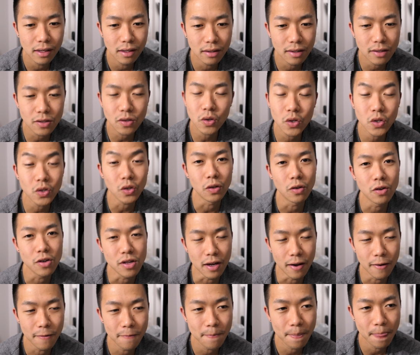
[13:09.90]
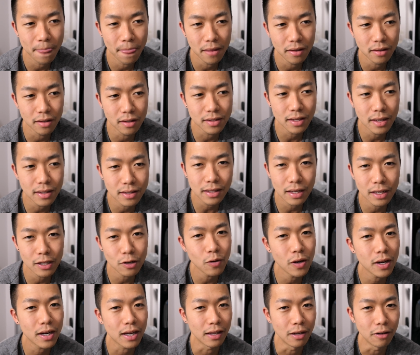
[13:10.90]
でそういう人いるじゃん絶対いる
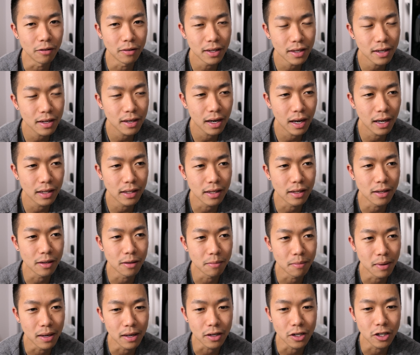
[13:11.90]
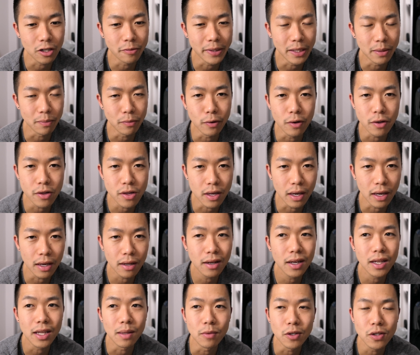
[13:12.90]
わけだよねカナダのバンクーバーでもいるし
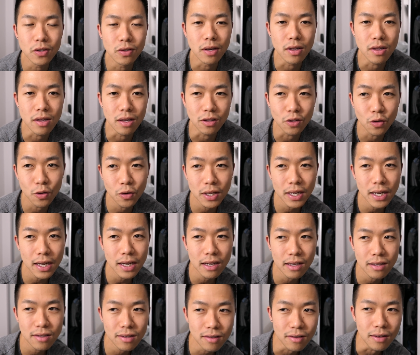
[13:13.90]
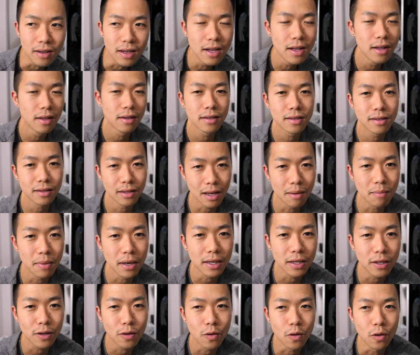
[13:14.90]
LA でもそうだしとりあえずスタバ
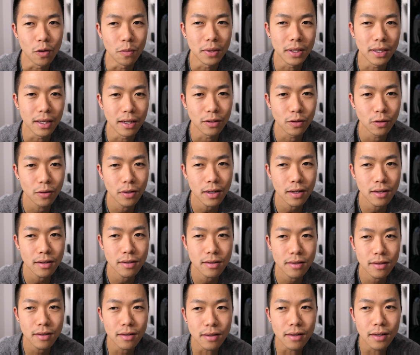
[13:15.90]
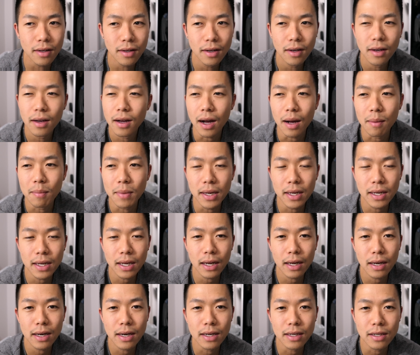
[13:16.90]
行こうみたいなとりあえず
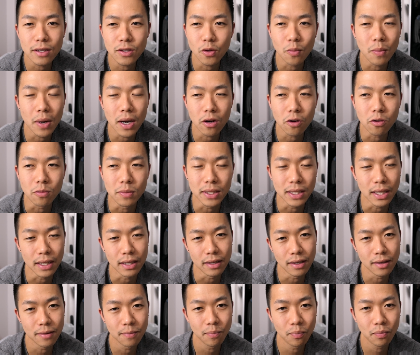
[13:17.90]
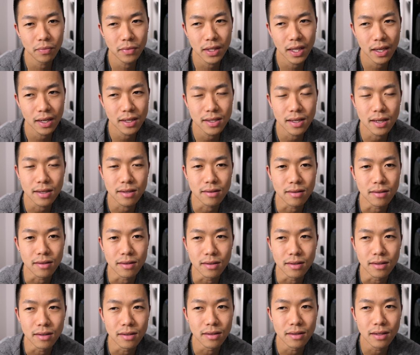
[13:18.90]
アメリカ染まろうみたいなテキサス
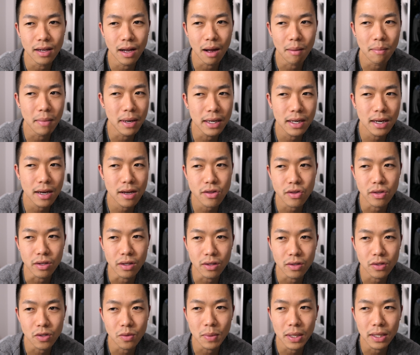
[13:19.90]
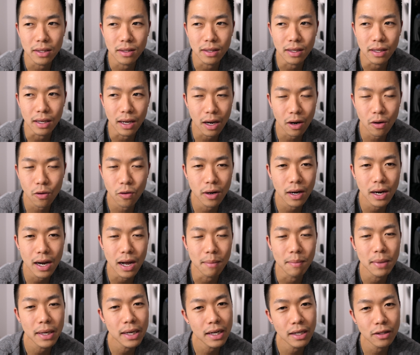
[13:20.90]
アメリカ人で染まってこれが
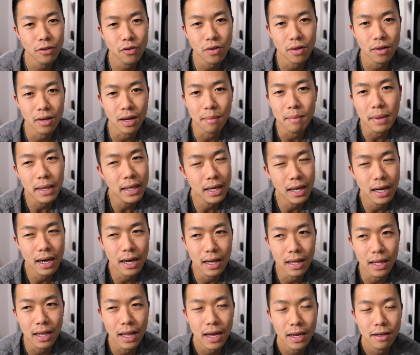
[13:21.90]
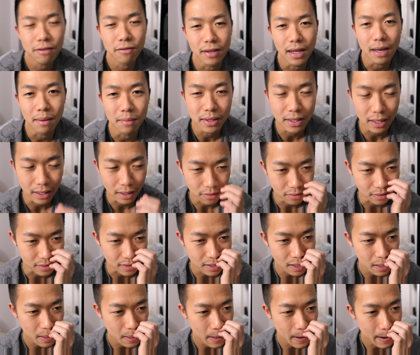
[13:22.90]
アメリカのアメリカライフだみたいなとか
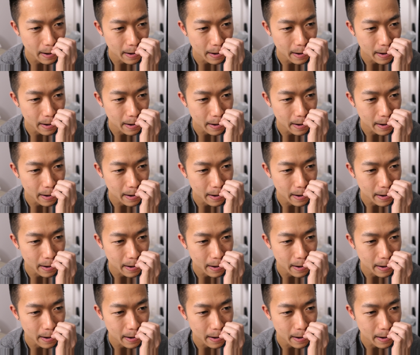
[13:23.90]
さ